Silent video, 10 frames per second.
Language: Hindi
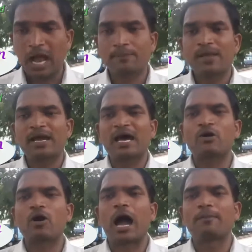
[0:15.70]
आपके
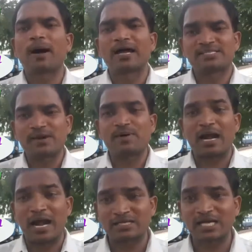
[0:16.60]
घर को आप ऐसा
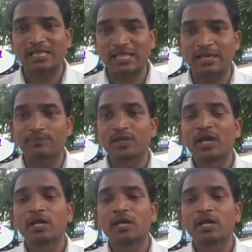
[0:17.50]
बनाना चाहते हैं